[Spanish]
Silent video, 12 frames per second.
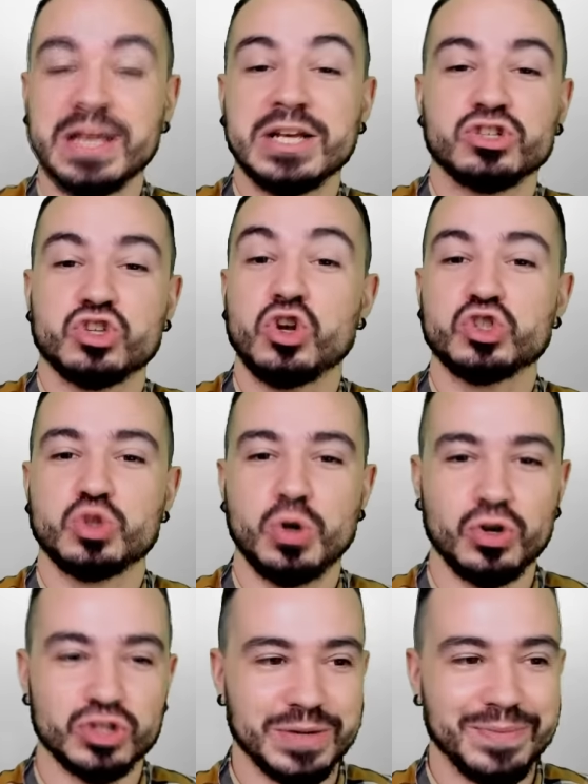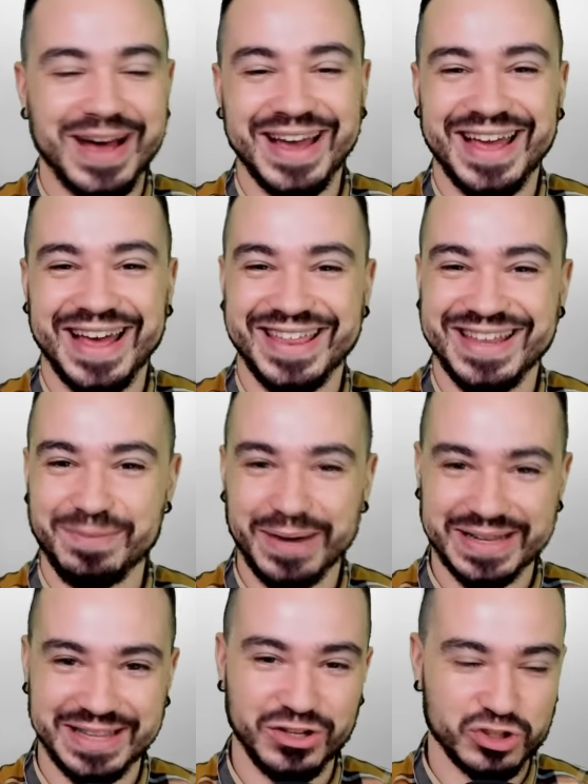Son los trucos de magia del
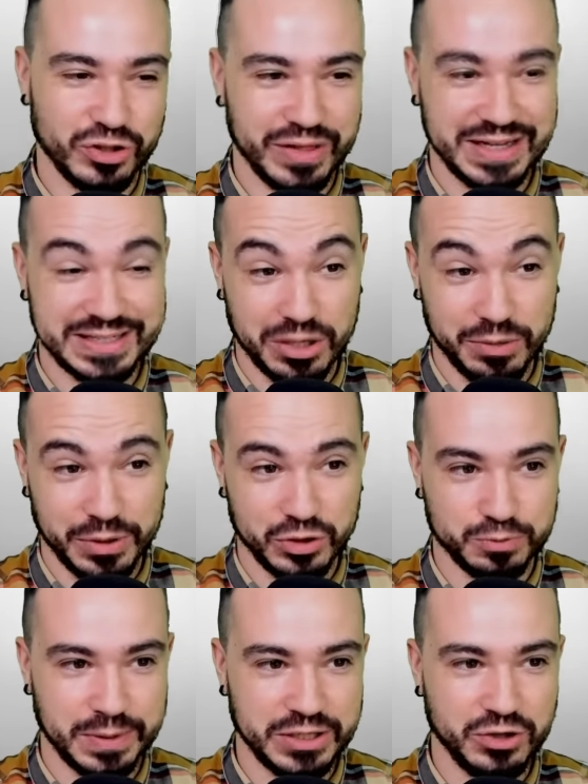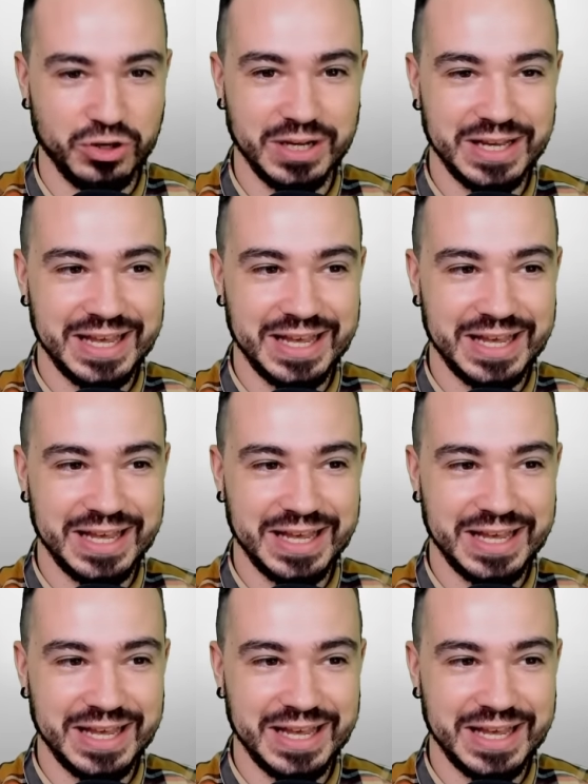Partido Socialista Obrero Español,